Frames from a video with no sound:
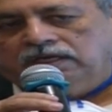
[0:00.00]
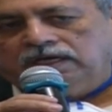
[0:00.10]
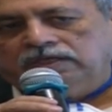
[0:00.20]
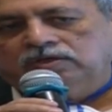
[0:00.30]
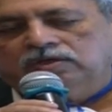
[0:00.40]

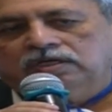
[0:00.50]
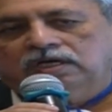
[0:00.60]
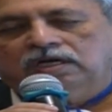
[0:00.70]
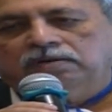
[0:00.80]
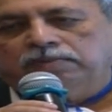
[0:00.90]
ఆయన యొక్క
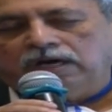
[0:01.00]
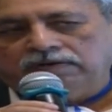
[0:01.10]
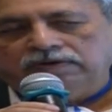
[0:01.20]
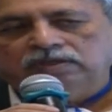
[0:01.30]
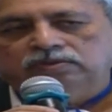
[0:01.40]

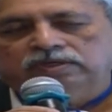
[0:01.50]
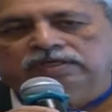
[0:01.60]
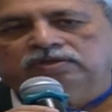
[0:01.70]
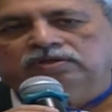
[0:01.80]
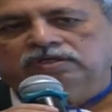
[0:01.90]
భావాలు
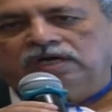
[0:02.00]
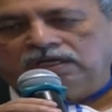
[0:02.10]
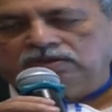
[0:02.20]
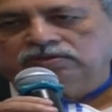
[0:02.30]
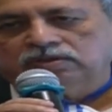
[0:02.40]
ఆయన యొక్క
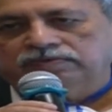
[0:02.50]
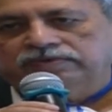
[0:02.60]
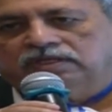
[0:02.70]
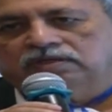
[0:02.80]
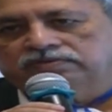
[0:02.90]
ఆలోచన
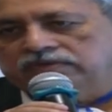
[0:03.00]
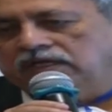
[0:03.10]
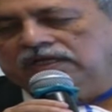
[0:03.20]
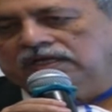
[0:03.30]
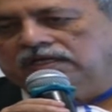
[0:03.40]
విధానం
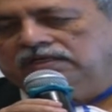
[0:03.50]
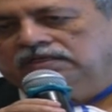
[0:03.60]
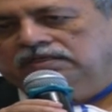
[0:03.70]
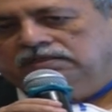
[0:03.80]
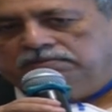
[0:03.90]
చాలా
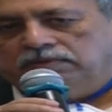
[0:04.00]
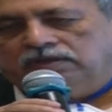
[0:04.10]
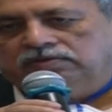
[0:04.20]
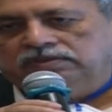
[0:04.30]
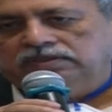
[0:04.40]

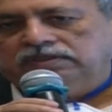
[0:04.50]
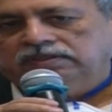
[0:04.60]
బాగుంది